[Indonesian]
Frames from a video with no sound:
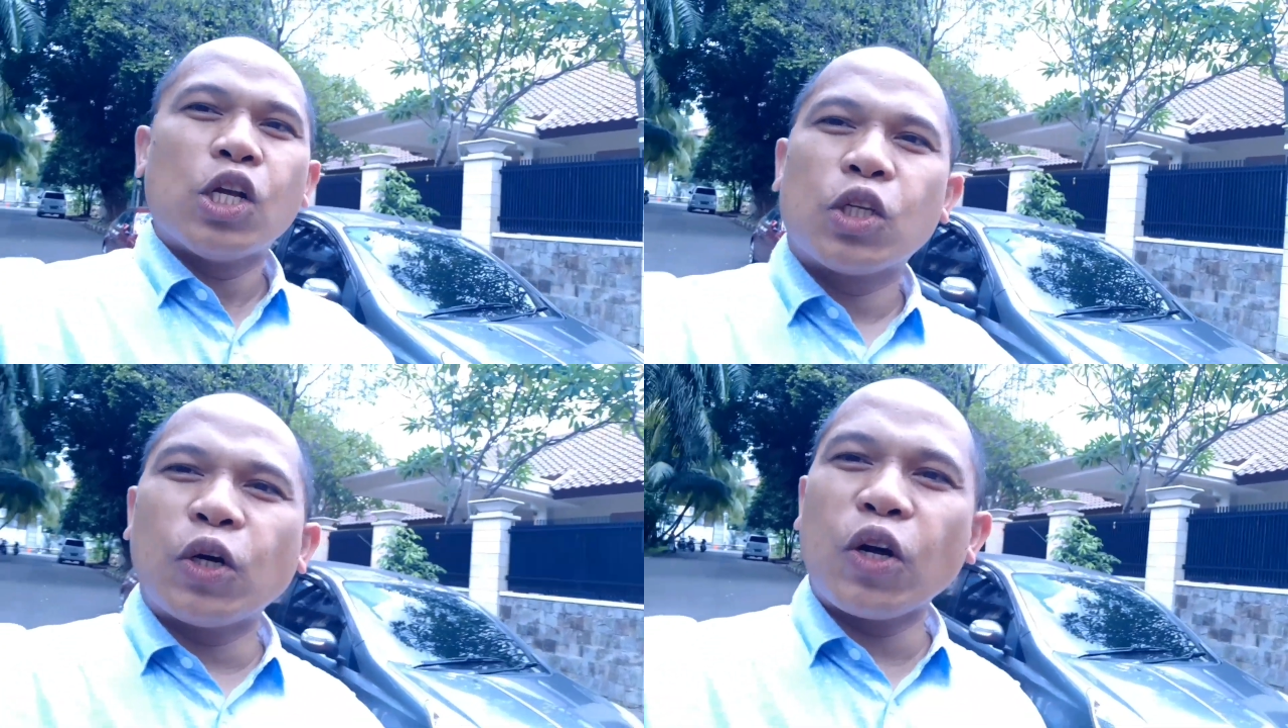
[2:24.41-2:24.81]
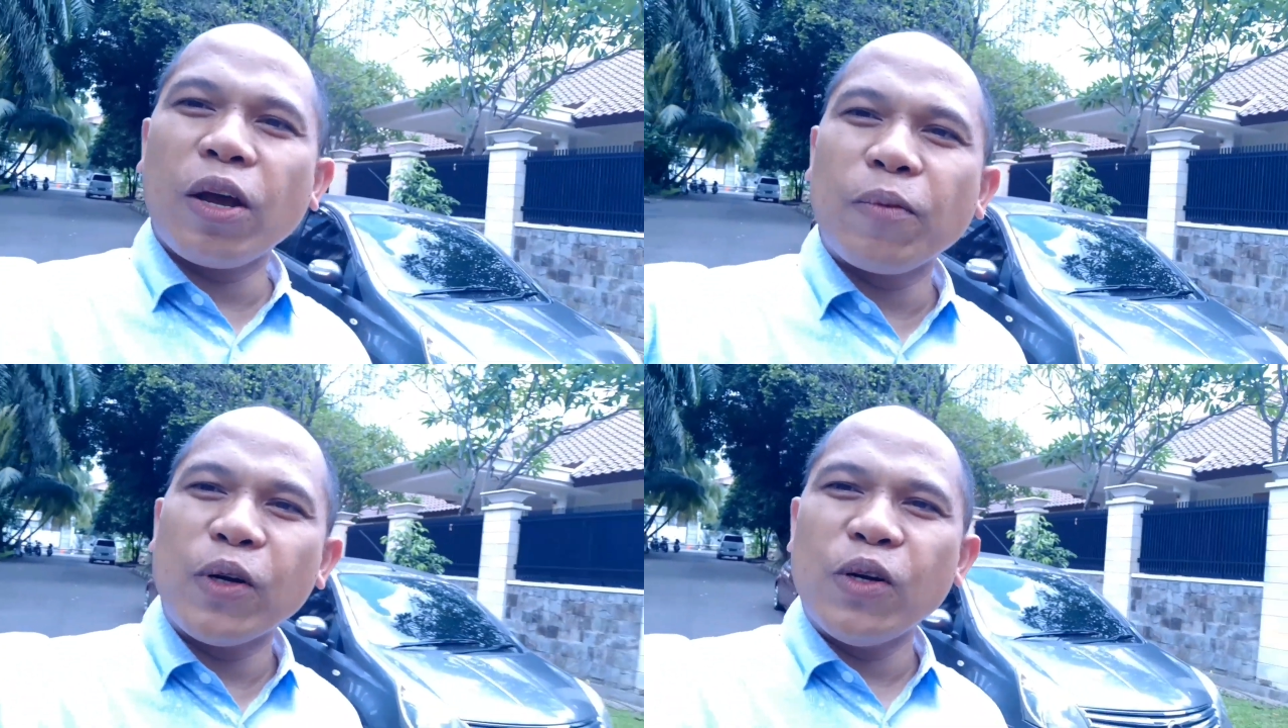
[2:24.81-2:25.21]
Seruduk
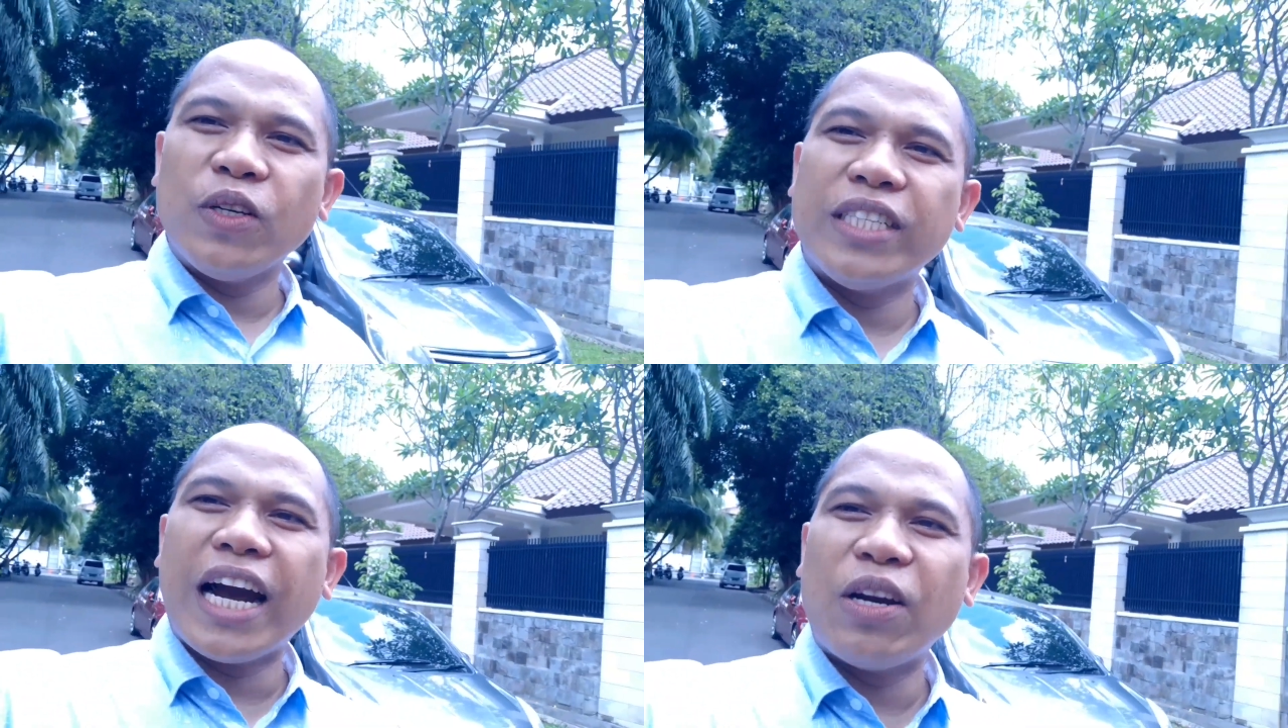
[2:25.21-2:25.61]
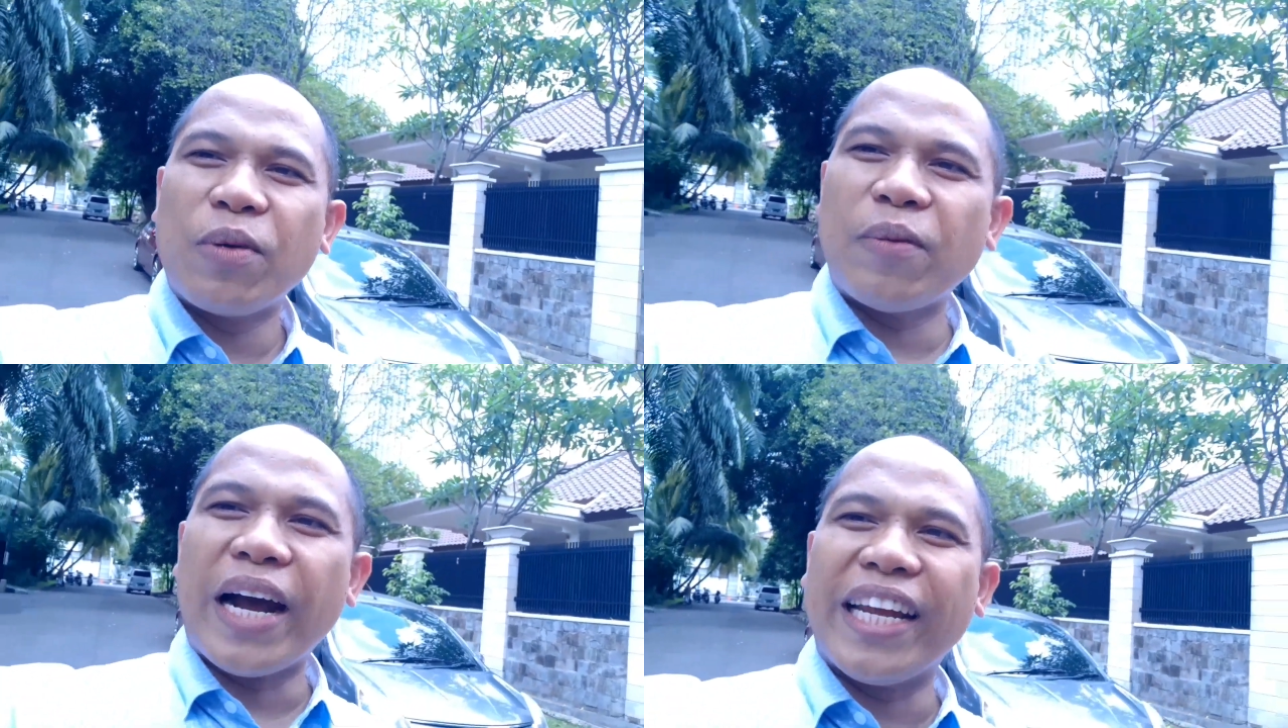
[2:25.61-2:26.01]
Ibnu, jangan
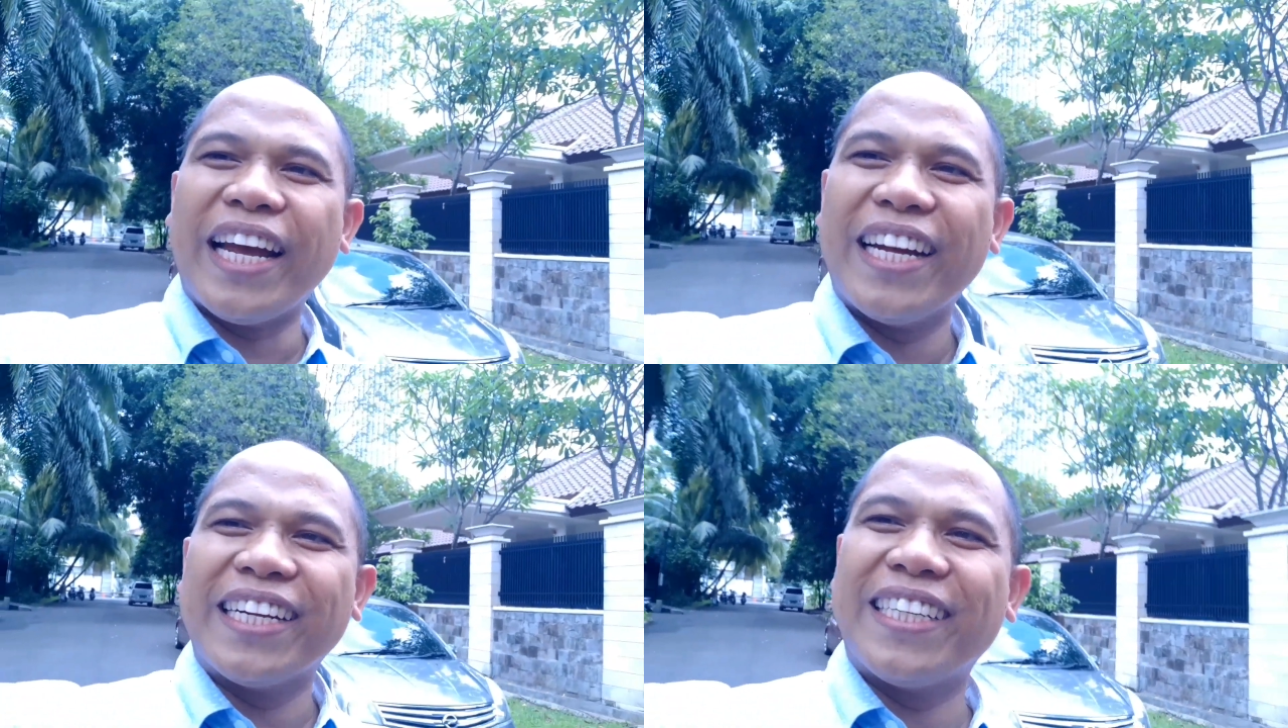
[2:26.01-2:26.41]
lupa bahagia.